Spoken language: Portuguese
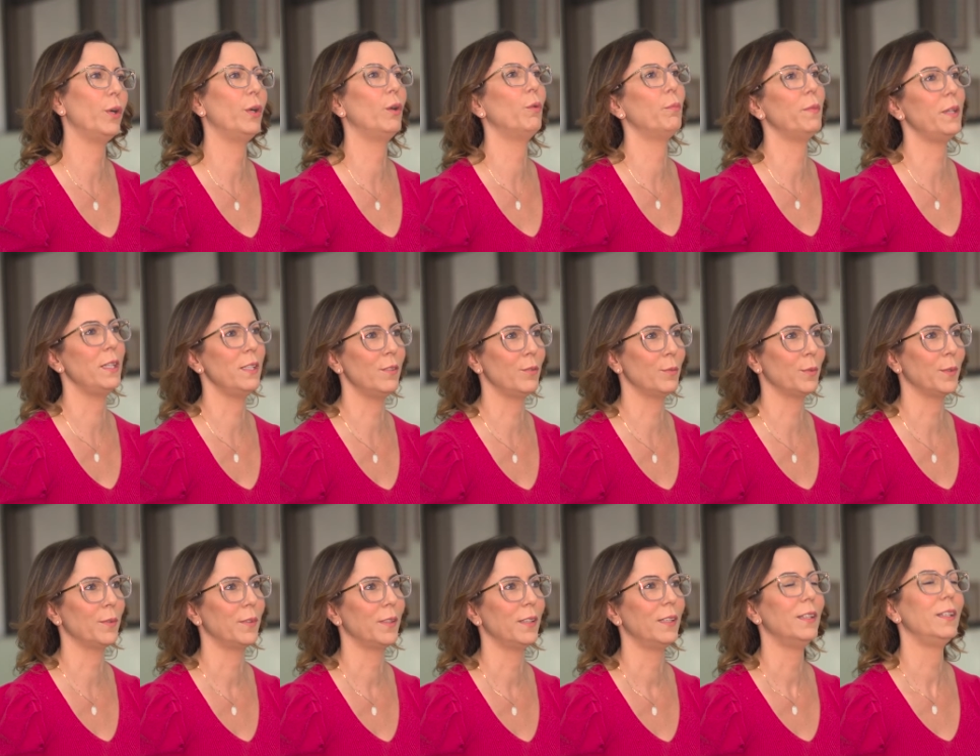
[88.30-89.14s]
é o
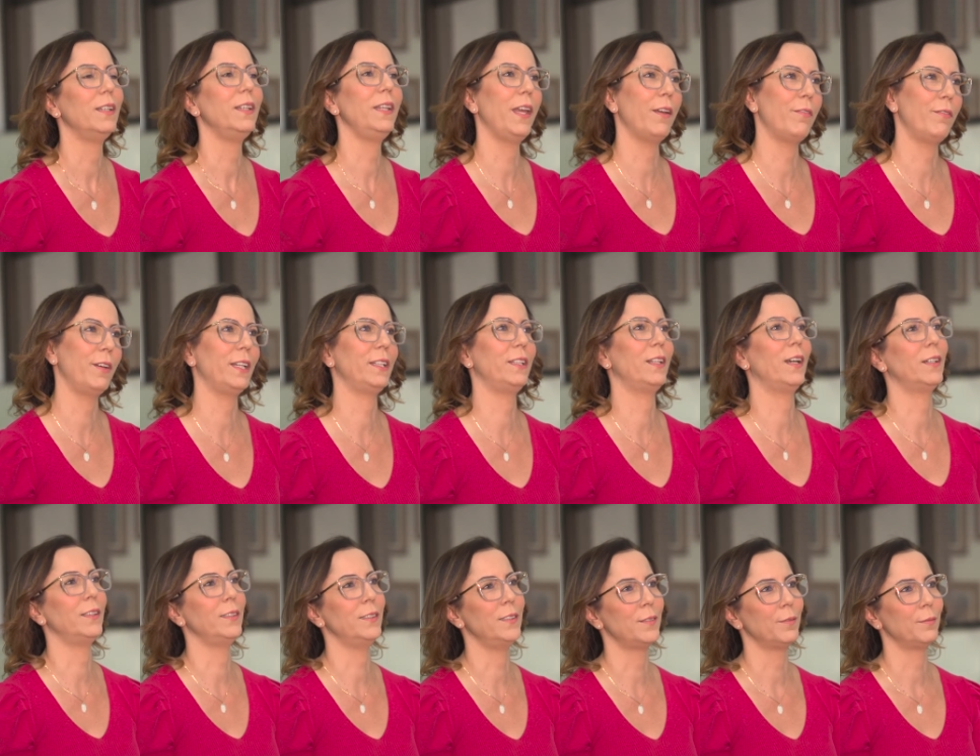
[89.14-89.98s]
mesmo. E é
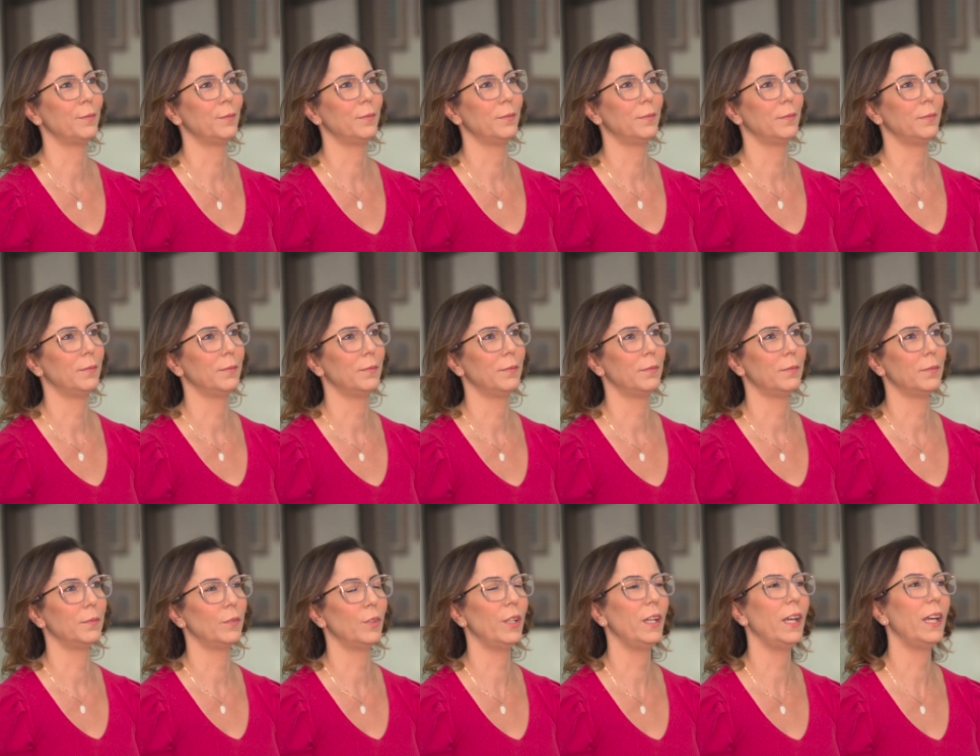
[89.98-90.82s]
verdade.
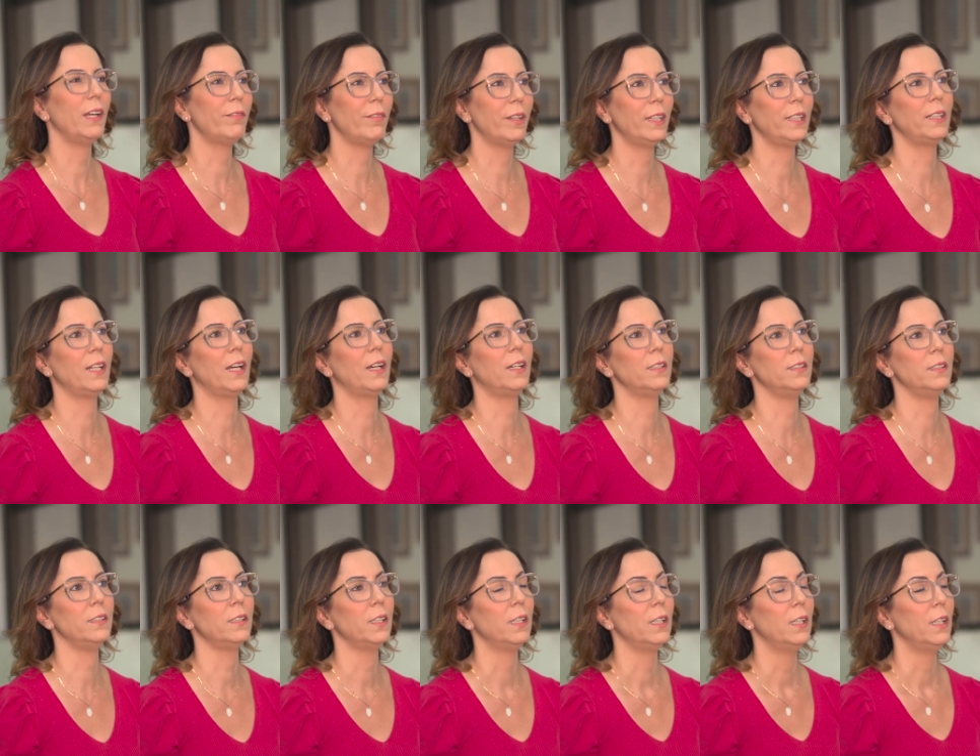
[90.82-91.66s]
É
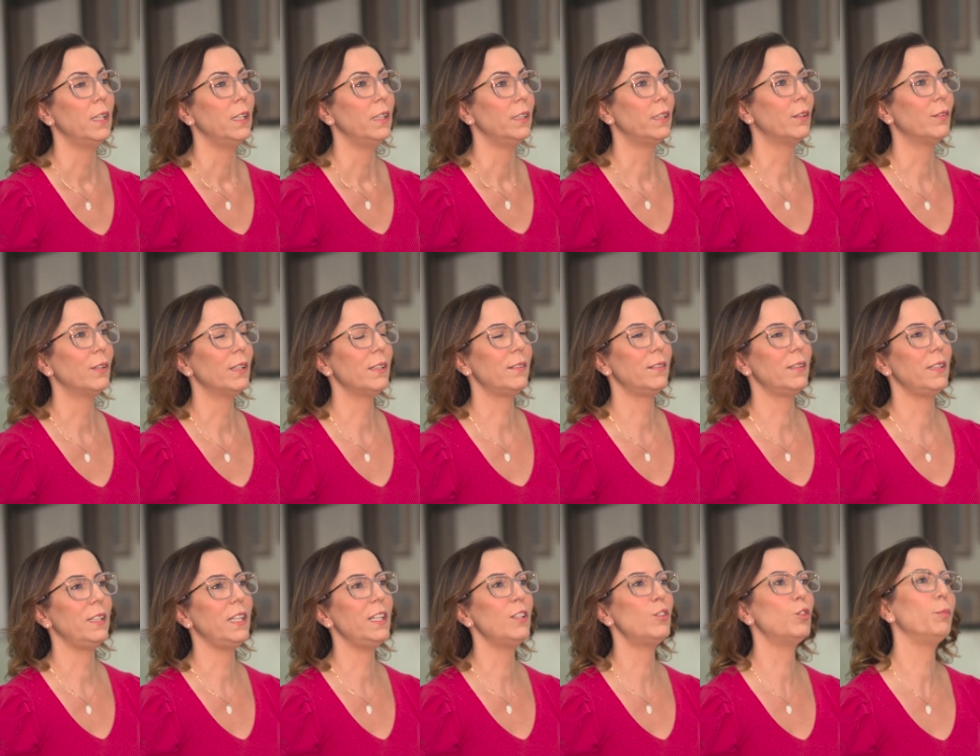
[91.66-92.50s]
verdade. Então,
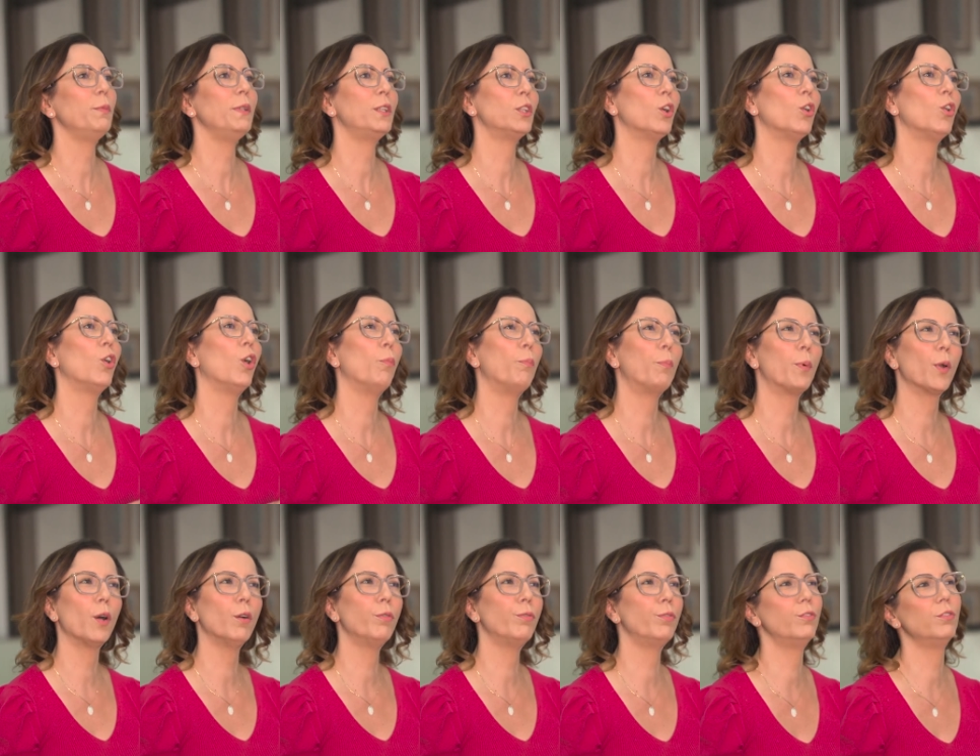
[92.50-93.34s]
assim, isso me tocou
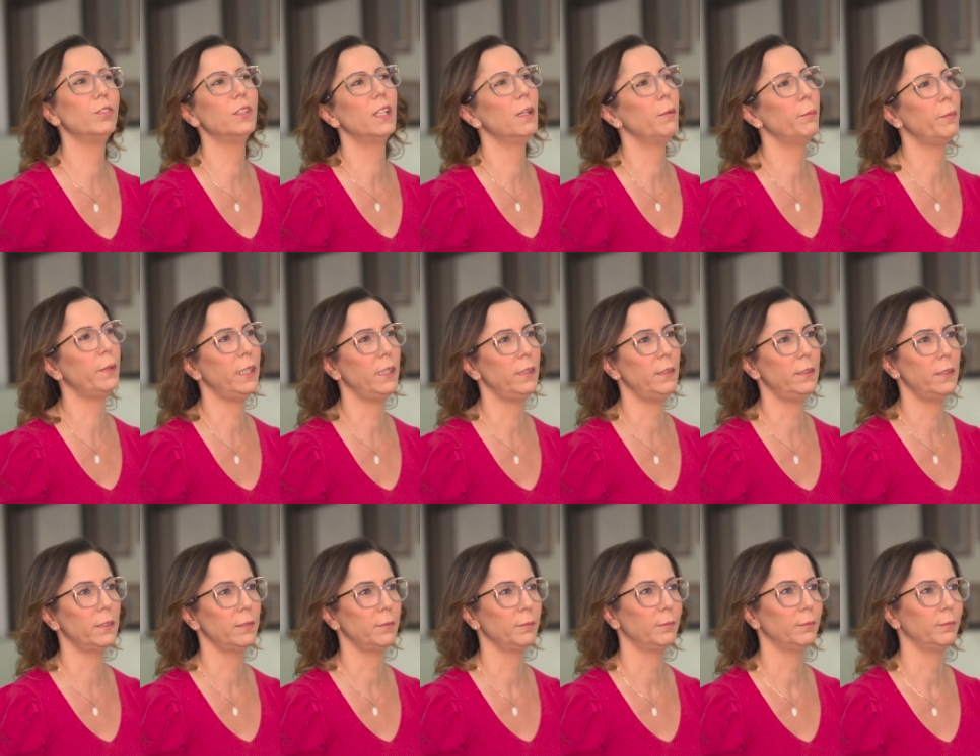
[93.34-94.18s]

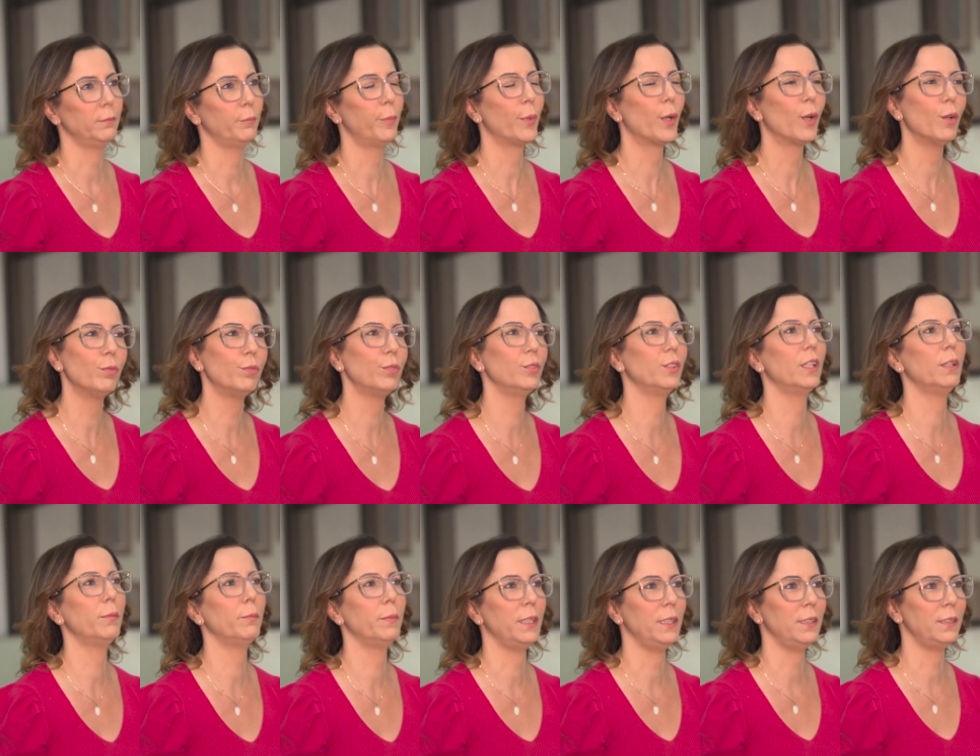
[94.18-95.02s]
profundamente,
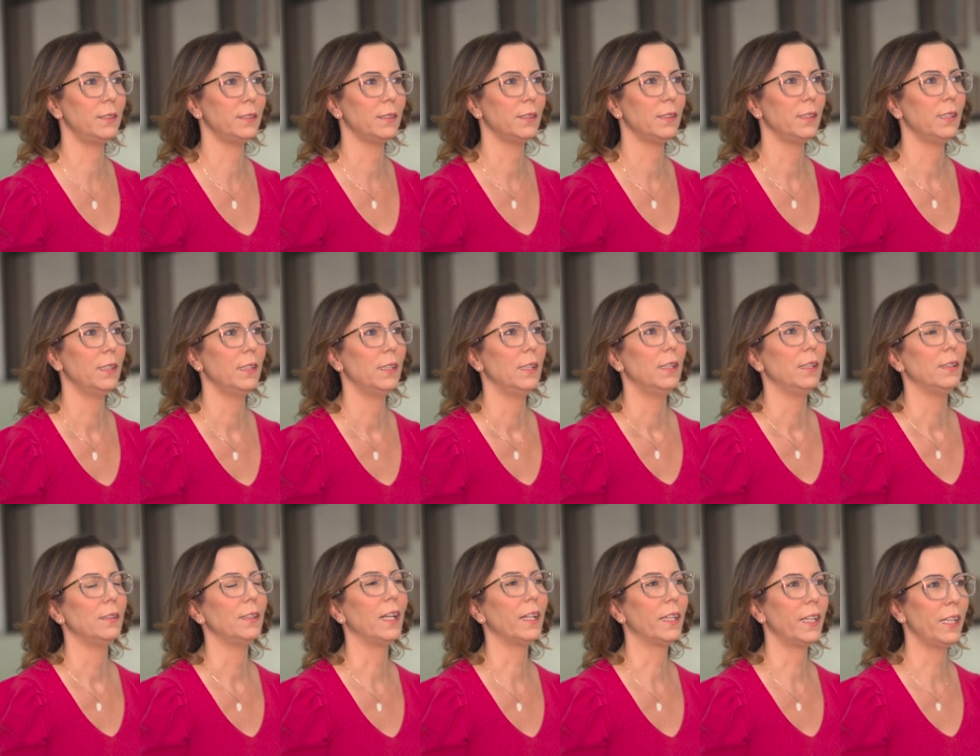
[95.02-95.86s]
profundamente,
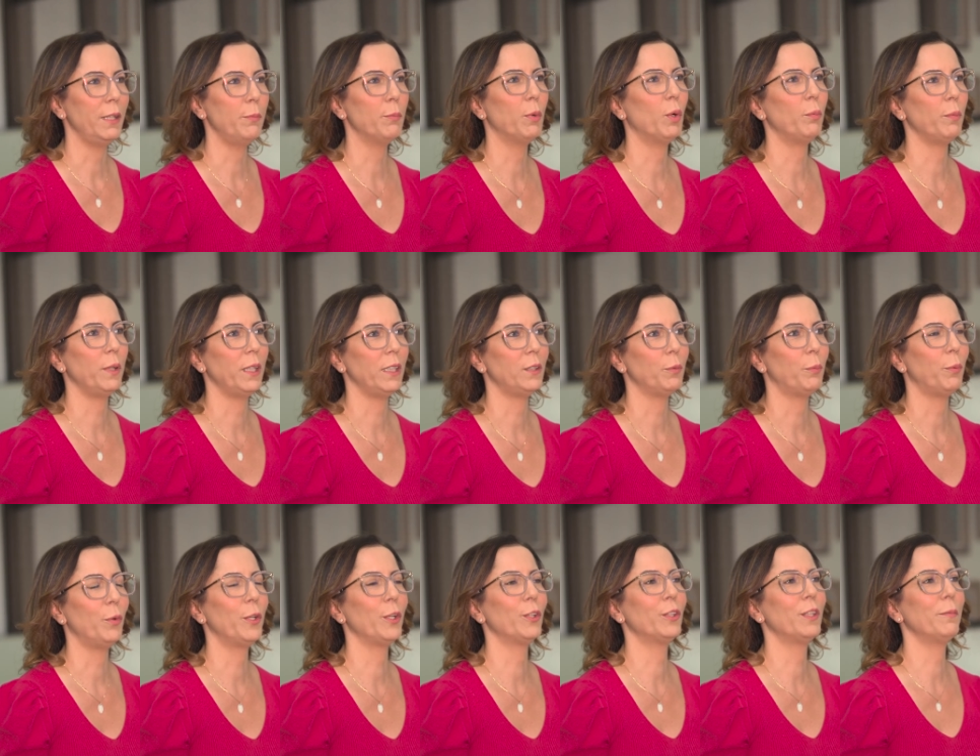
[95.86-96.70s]
naquele momento,
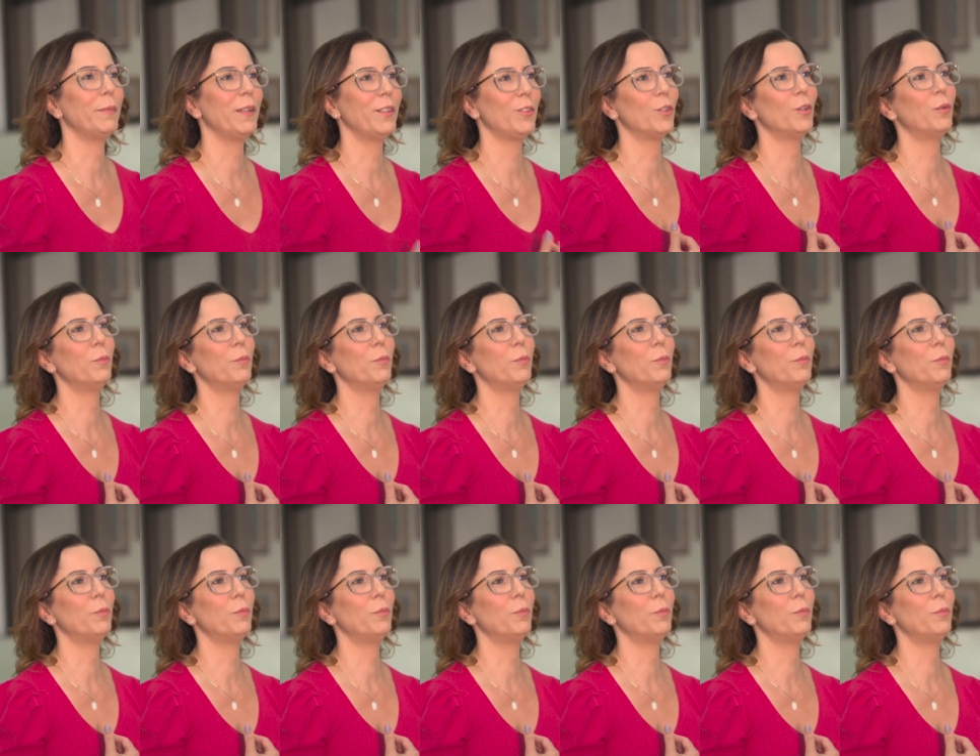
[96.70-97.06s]
porque eu também sou